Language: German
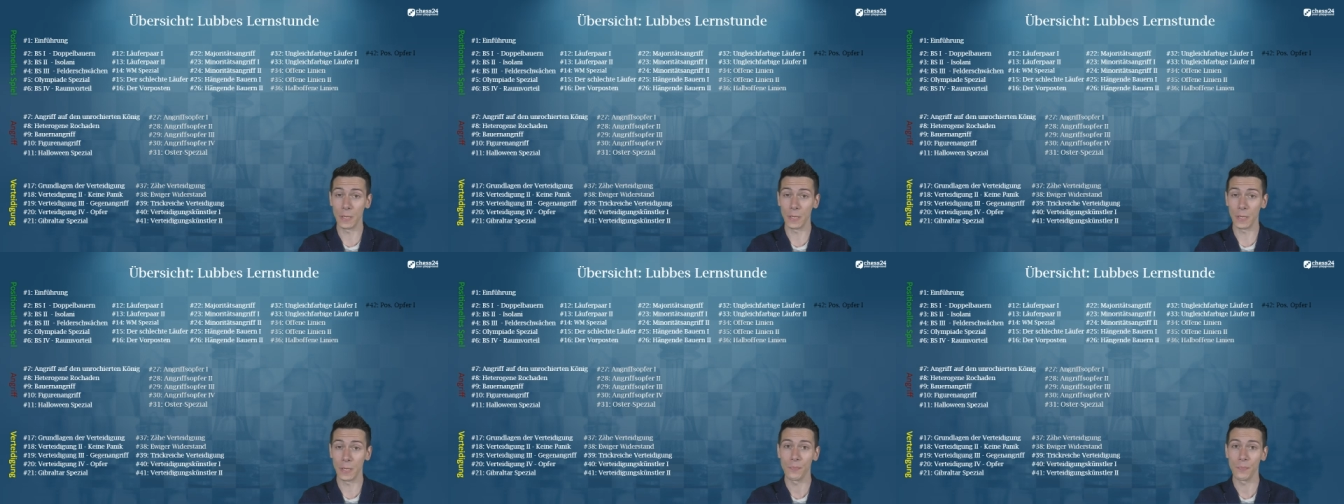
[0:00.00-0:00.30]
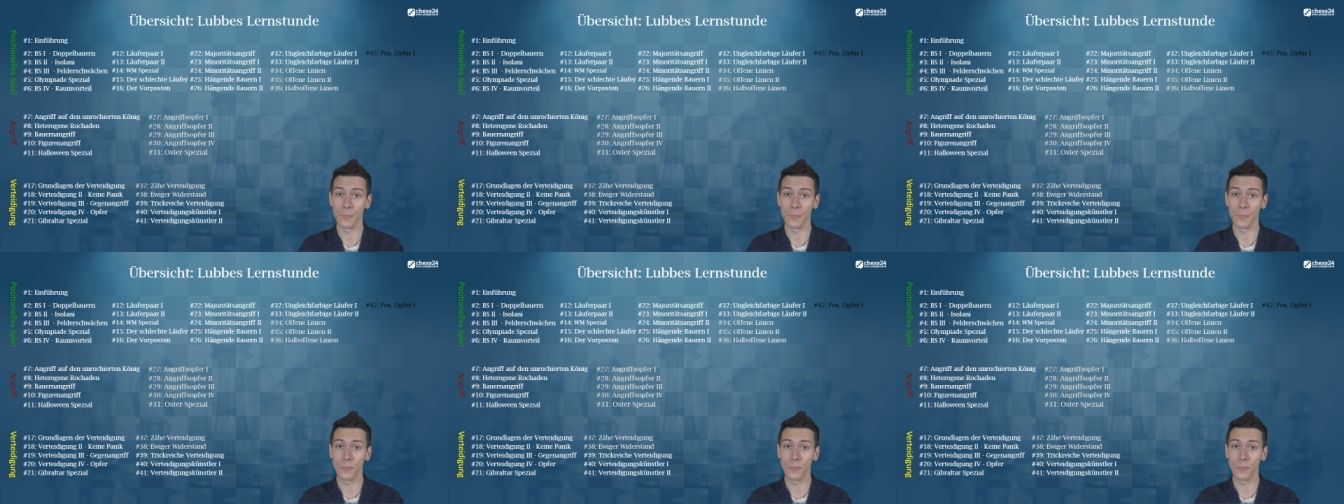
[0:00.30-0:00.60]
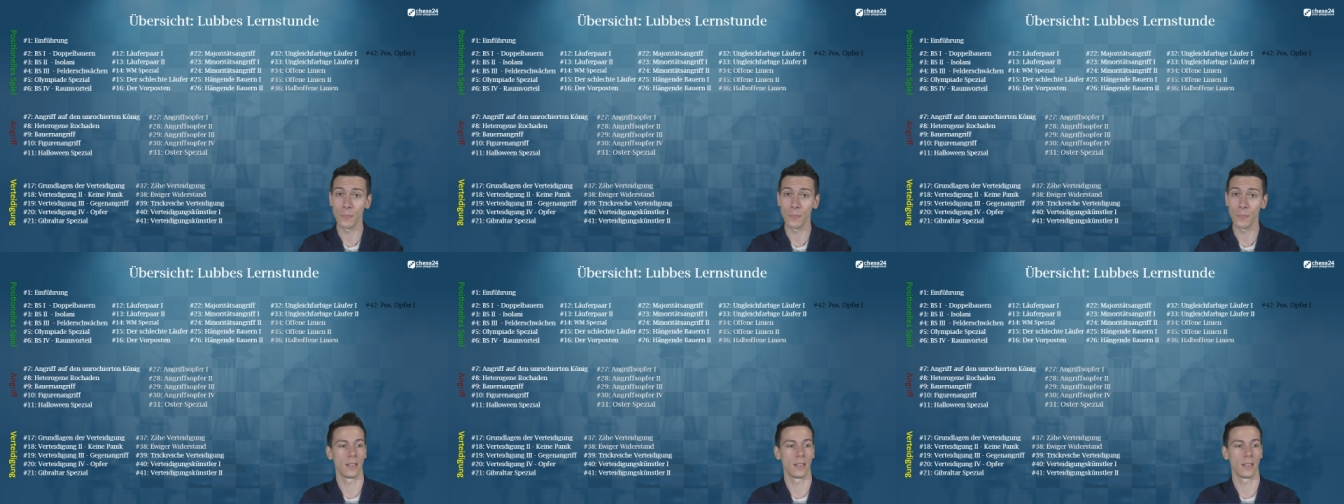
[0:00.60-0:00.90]
Wir
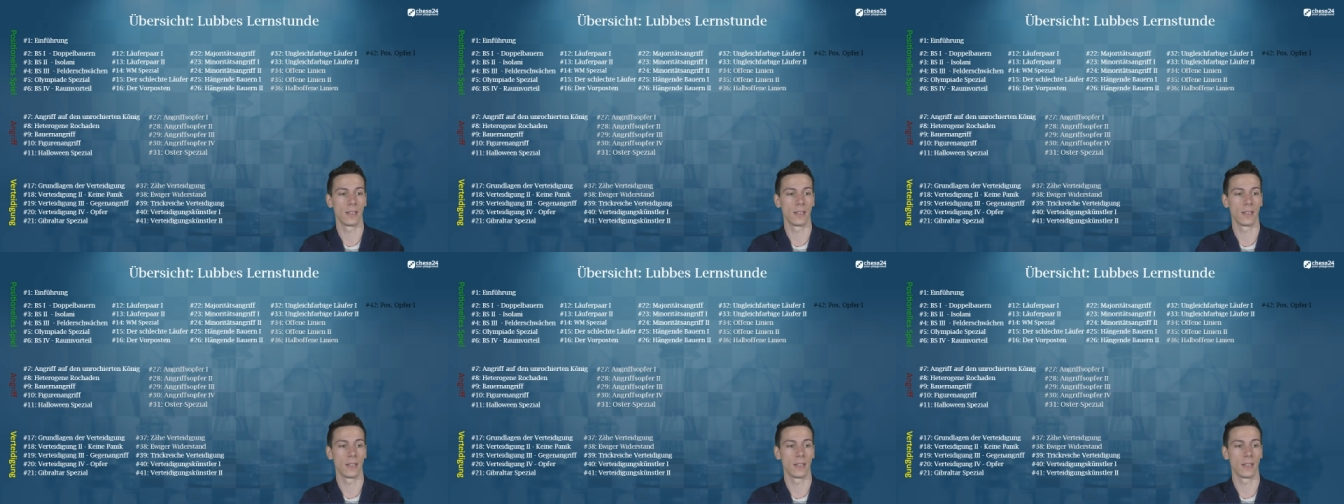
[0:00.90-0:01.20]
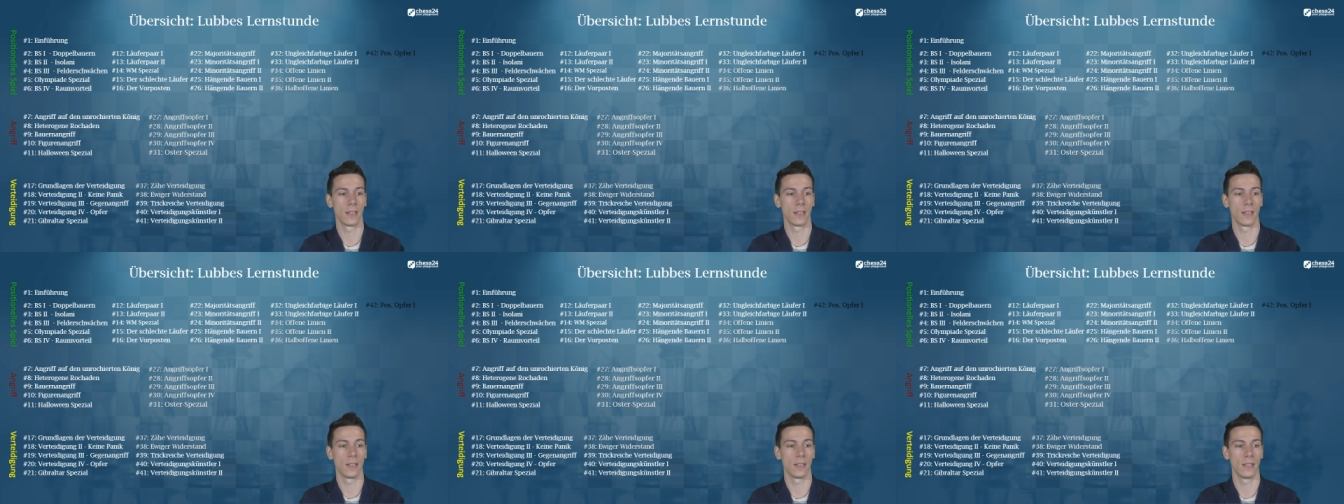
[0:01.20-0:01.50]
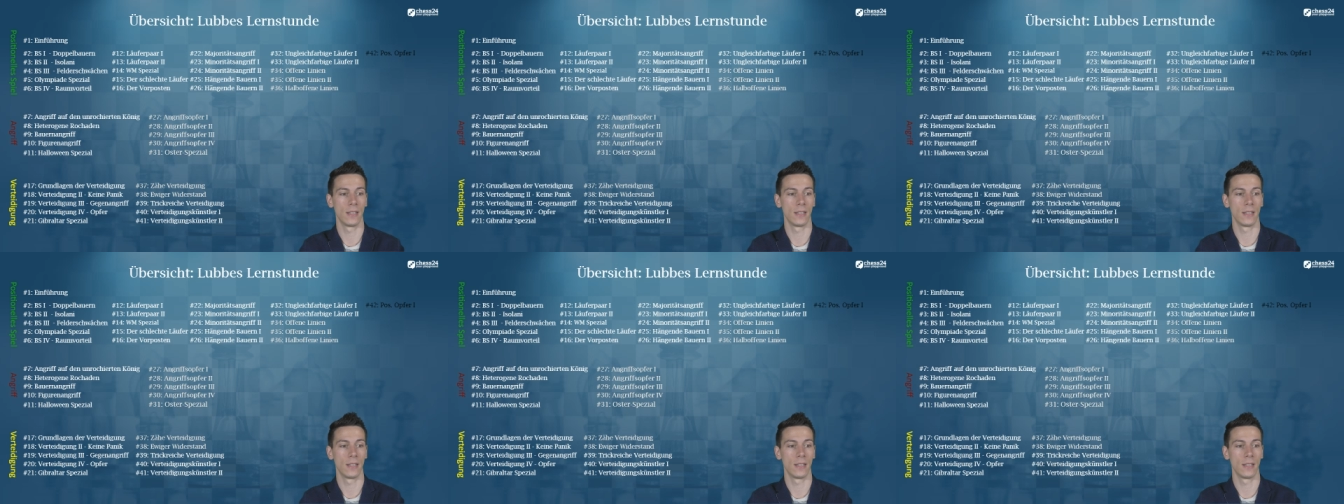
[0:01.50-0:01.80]
sind äh, letzte
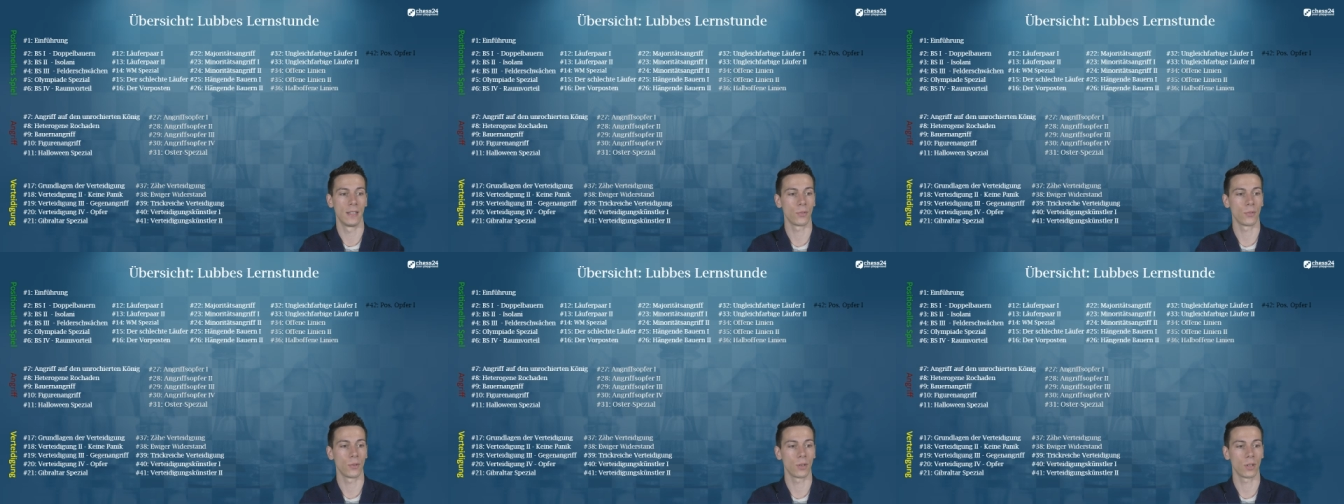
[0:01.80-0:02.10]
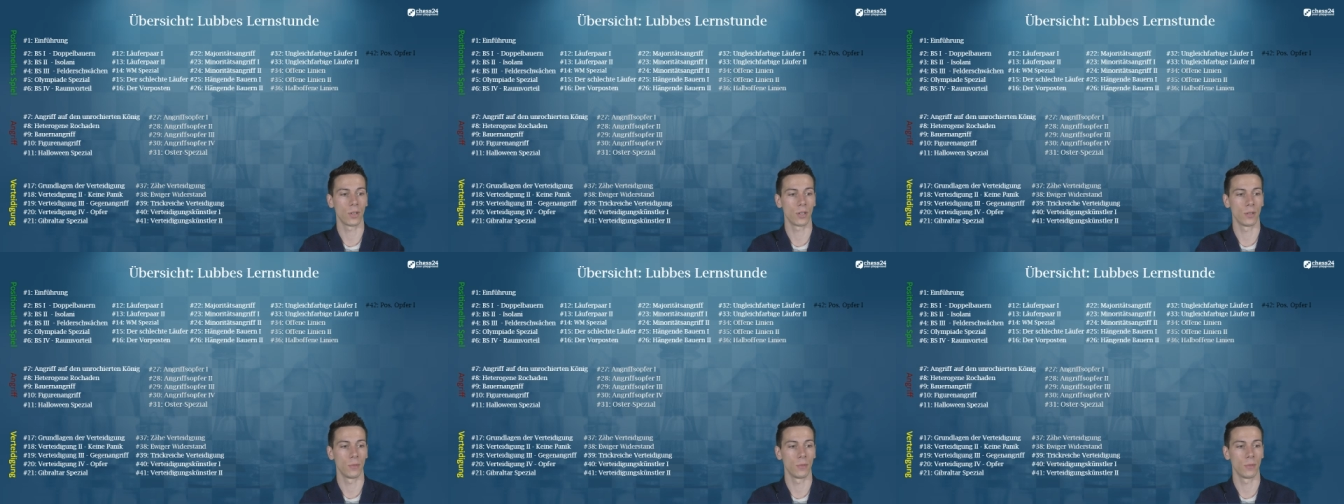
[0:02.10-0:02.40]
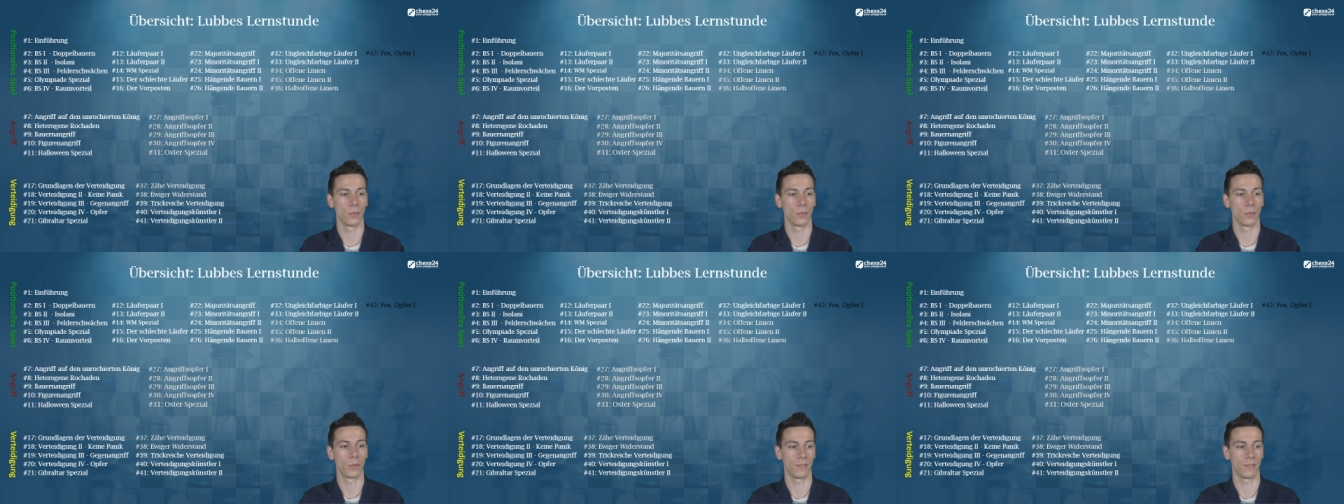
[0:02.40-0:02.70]
Woche mit der Verteidigung,
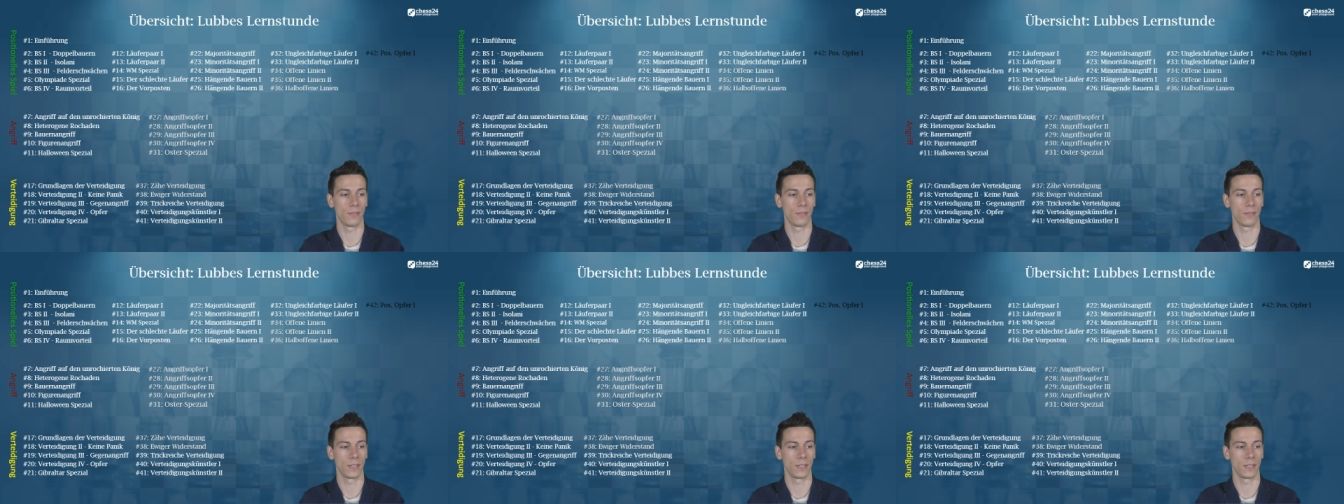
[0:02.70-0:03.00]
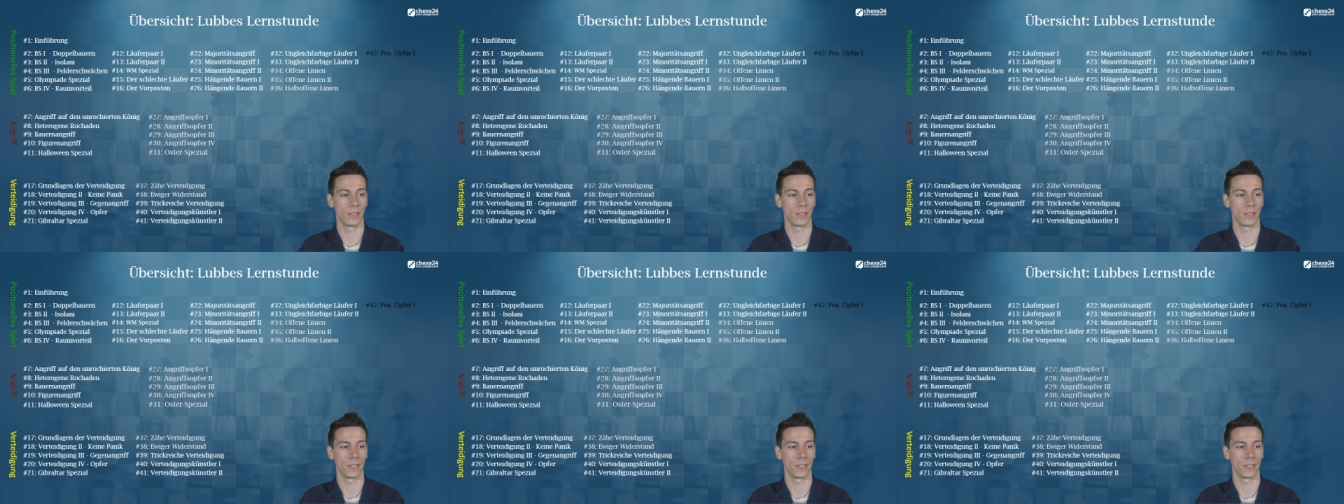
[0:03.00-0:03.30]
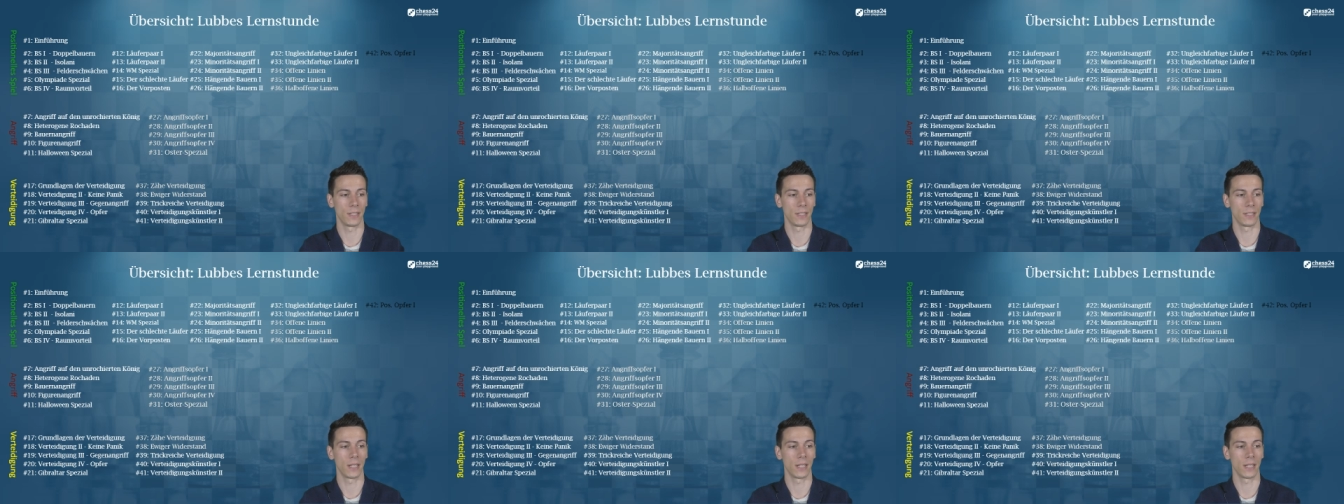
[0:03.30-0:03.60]
mit dem zweiten Block
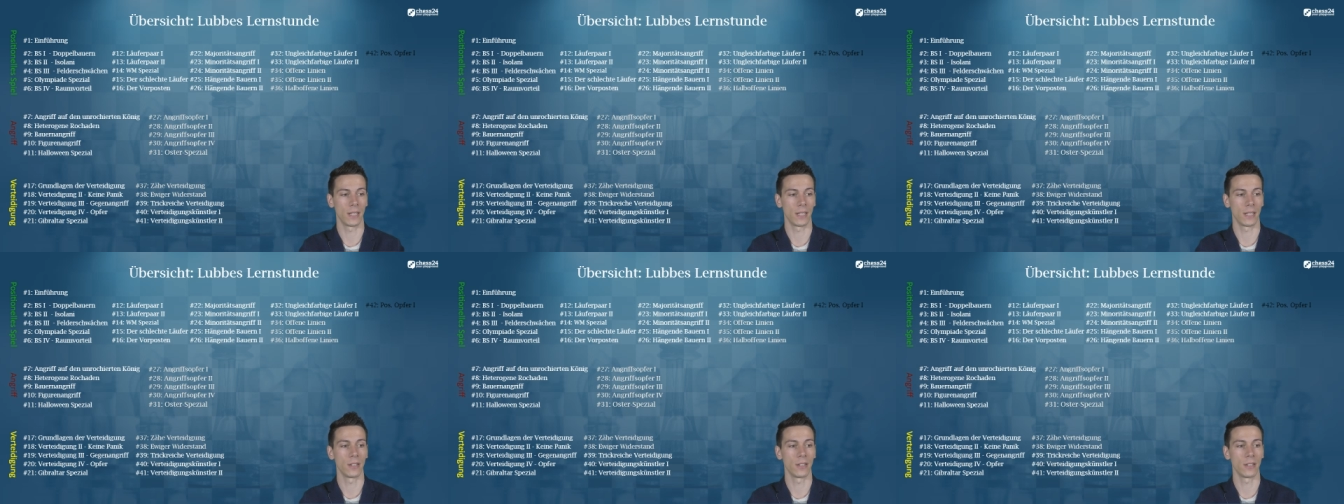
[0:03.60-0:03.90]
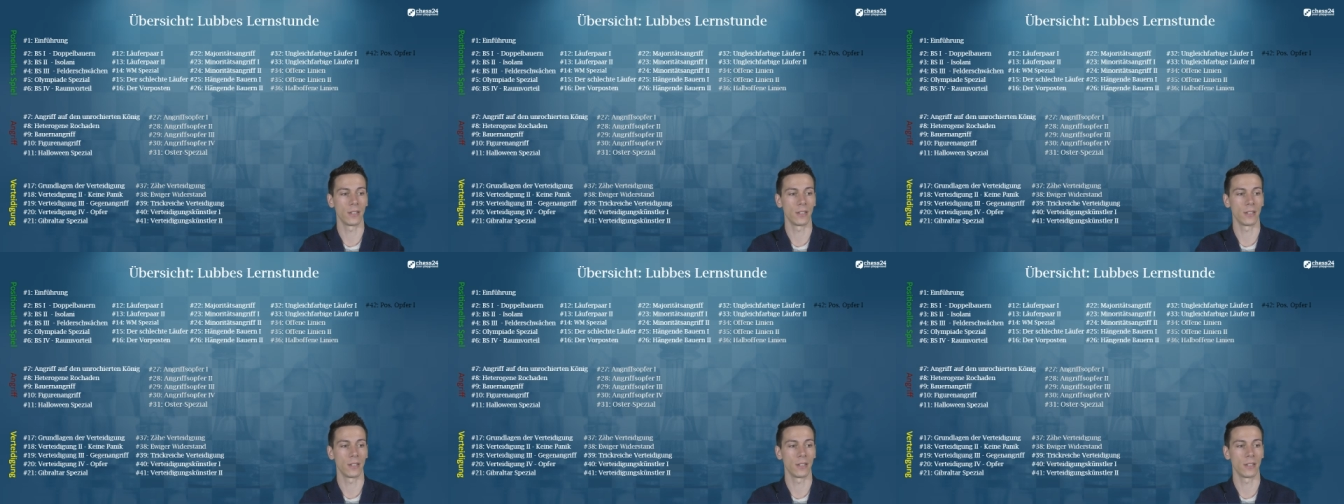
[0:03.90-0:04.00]
fertig geworden.